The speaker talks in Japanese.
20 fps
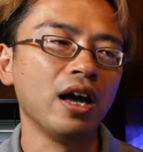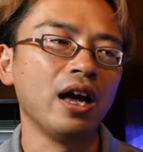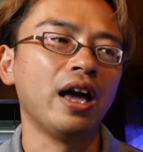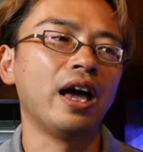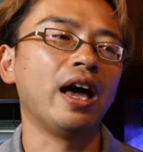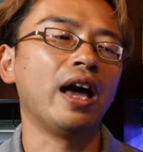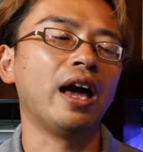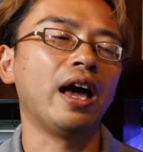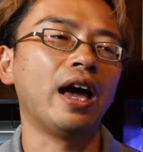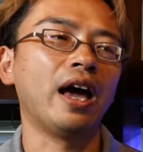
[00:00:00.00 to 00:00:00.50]

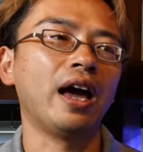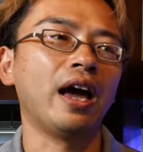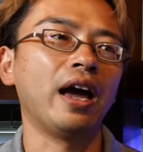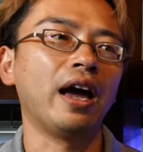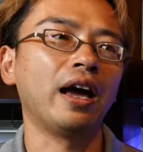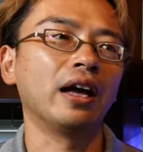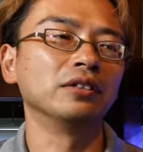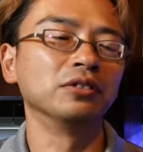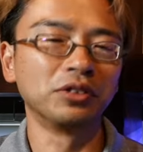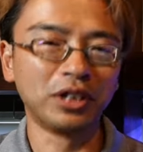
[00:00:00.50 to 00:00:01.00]

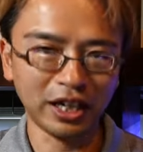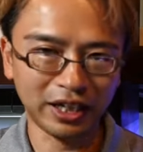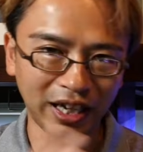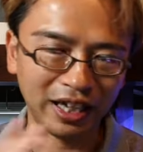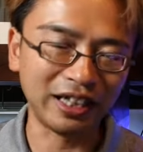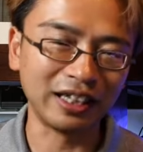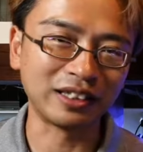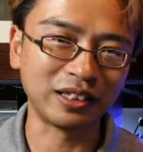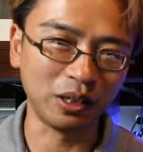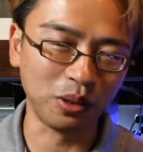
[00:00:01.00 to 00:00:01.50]
えー、抜け
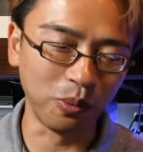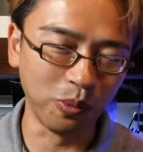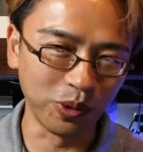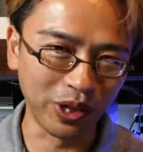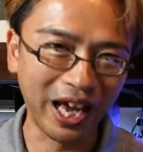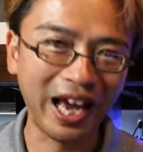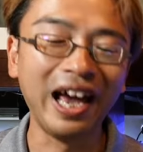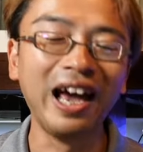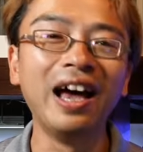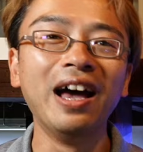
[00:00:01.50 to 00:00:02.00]
たんですけども
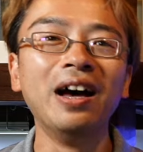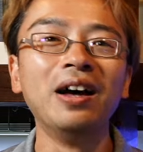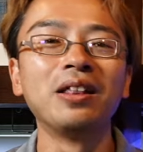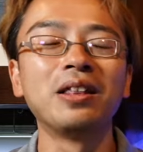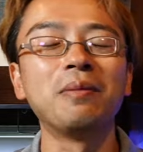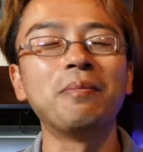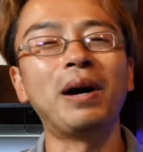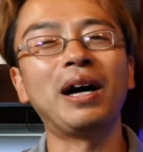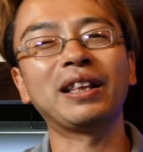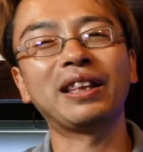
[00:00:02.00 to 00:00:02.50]
ね
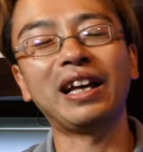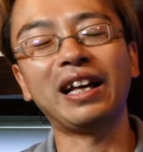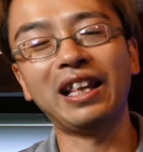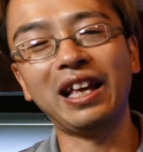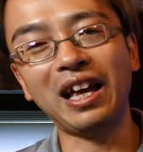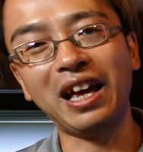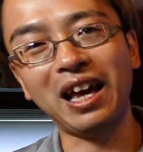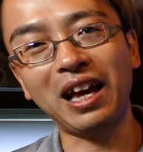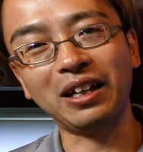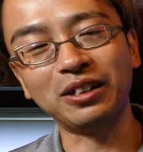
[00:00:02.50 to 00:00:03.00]
でまた
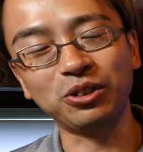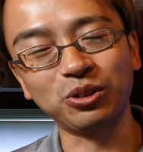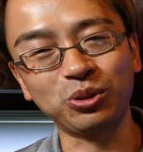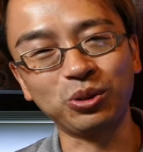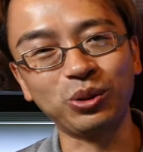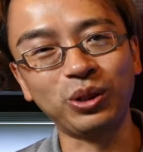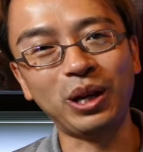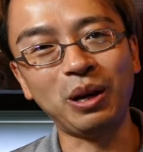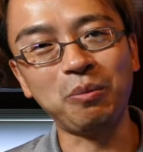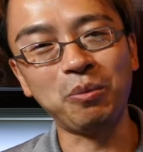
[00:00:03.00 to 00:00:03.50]
ねちょっ
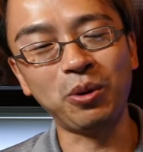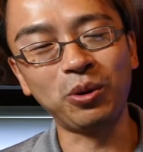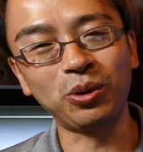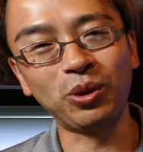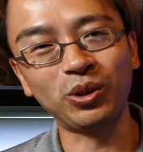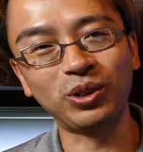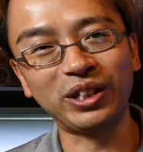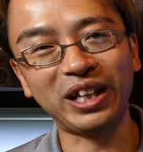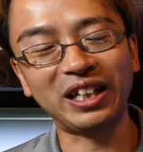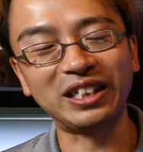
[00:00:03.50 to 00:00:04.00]
とね
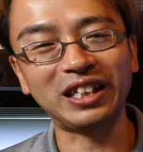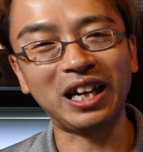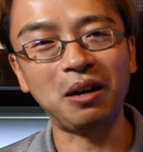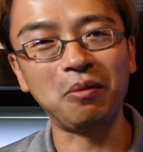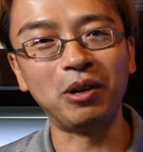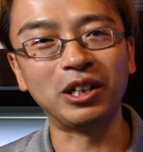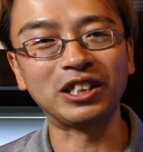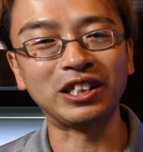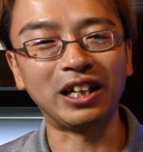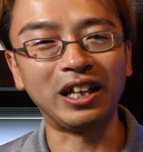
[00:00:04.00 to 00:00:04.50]
戻ってきちゃ
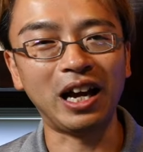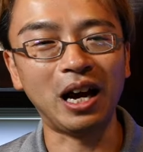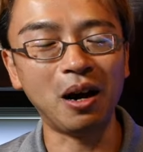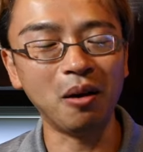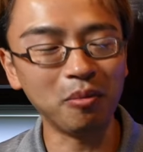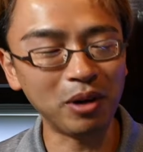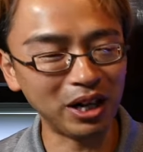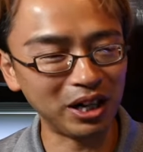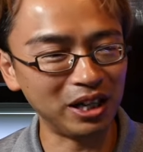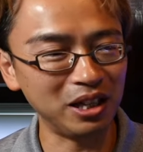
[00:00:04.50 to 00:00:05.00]
いましたね
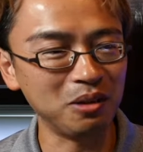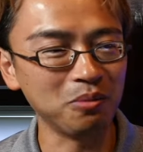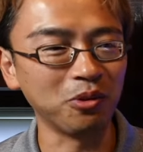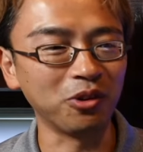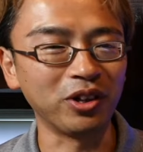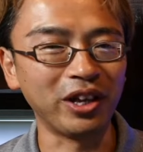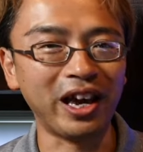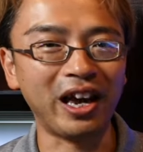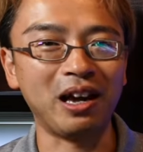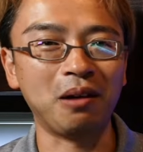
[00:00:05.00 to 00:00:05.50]
あまりに
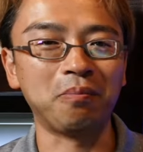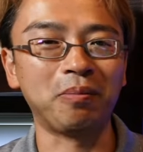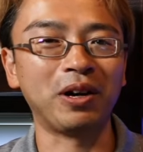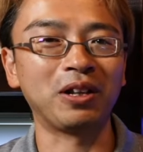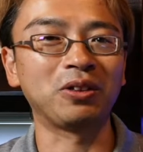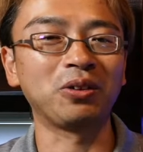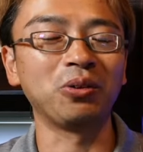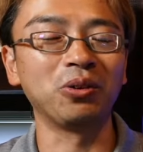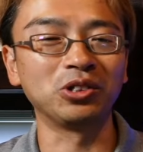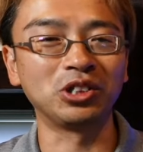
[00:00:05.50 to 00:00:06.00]
もねやっぱ
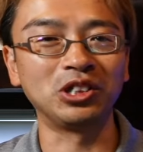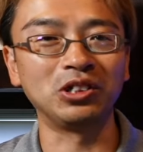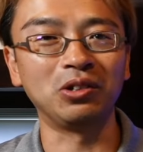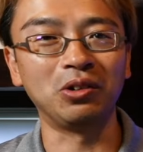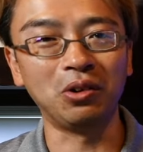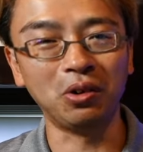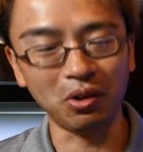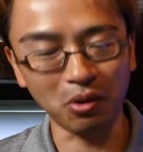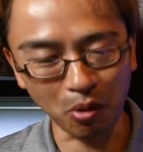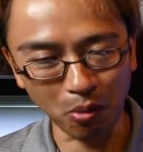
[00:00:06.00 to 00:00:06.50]
り当時
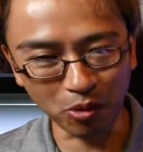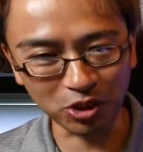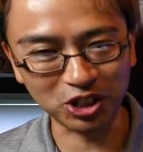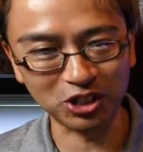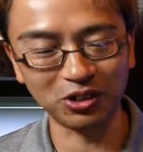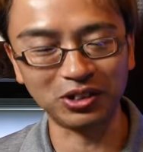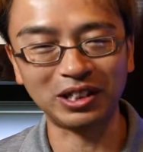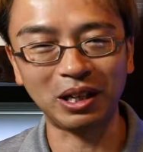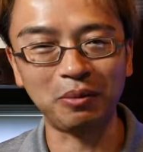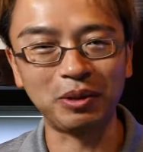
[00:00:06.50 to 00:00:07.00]
の面
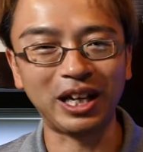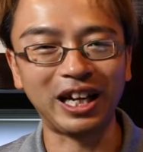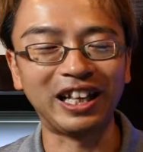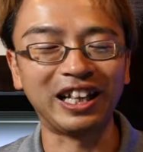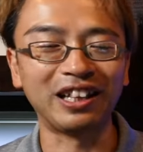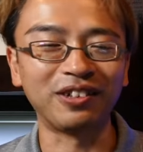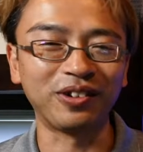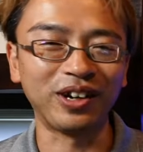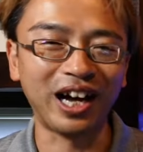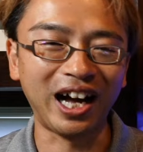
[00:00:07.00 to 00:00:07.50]
白さみたい
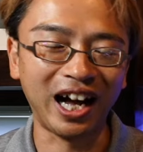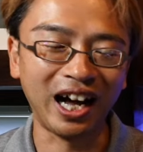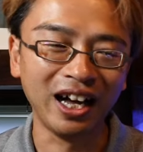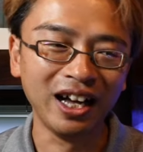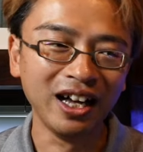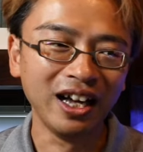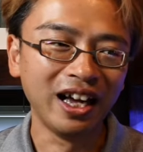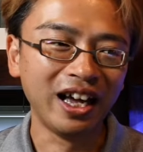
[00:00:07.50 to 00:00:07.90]
なのが、